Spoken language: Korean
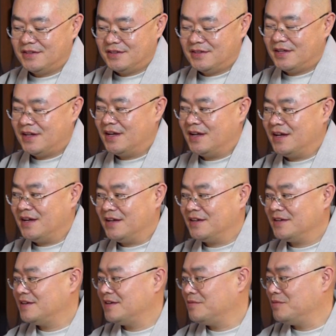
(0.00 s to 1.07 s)
자,
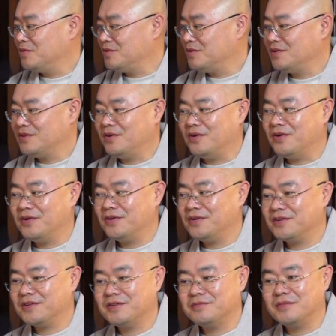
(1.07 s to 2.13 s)
그럼 오늘도
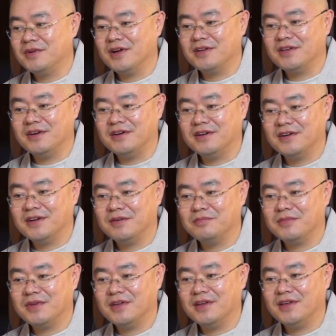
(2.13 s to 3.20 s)
금강경
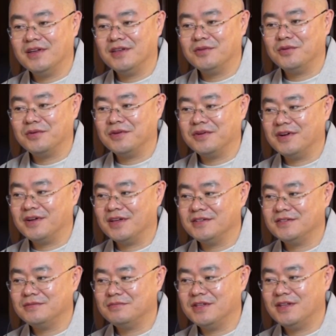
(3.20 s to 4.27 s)
함께
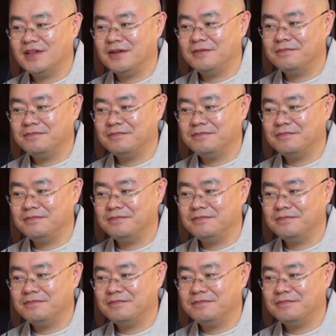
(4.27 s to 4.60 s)
독경하겠습니다.